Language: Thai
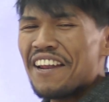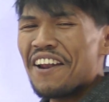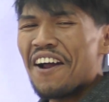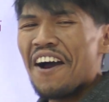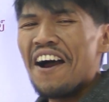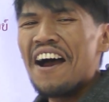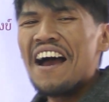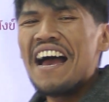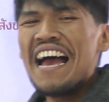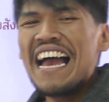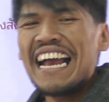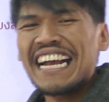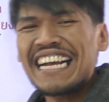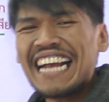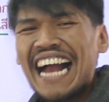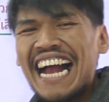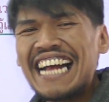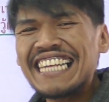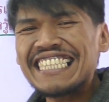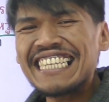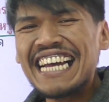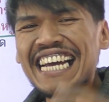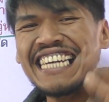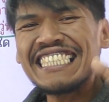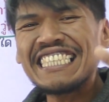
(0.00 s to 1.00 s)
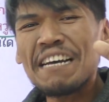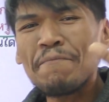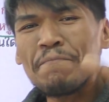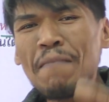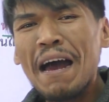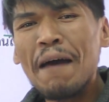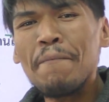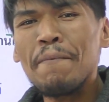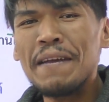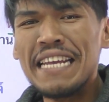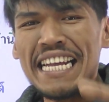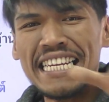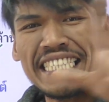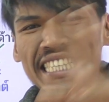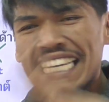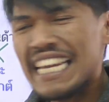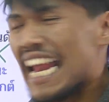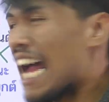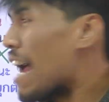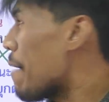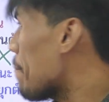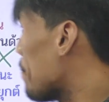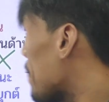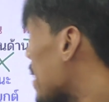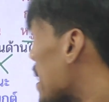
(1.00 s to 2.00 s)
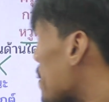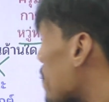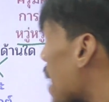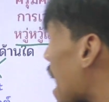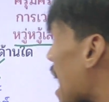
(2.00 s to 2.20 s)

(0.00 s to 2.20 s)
นแล้วเนาะการใช้สัมผัสพยัญชนะมี